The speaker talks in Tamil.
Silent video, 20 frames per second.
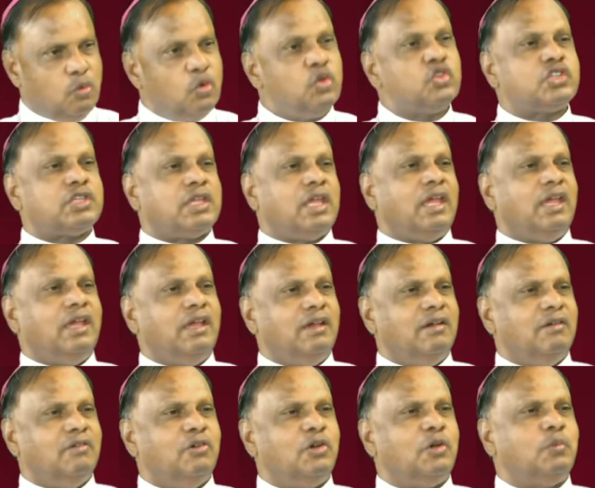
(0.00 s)
மோசே
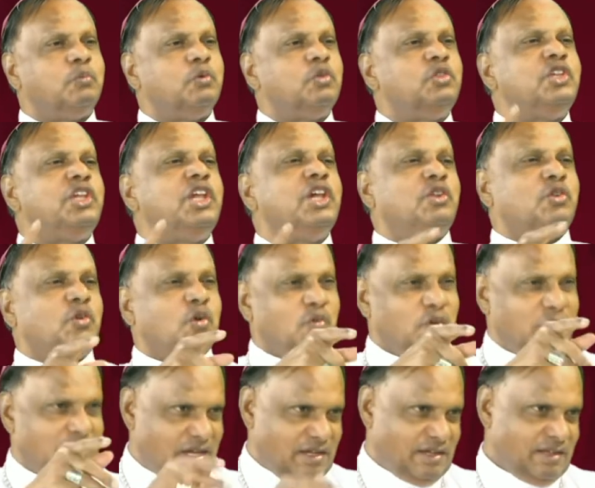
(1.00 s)
ஒரு புதிய
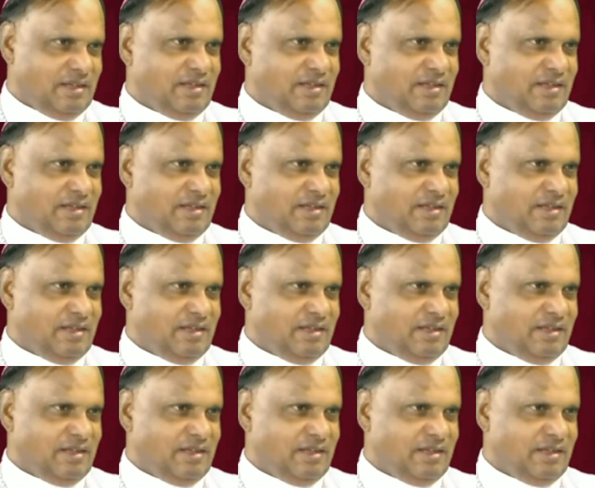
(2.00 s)
நோவா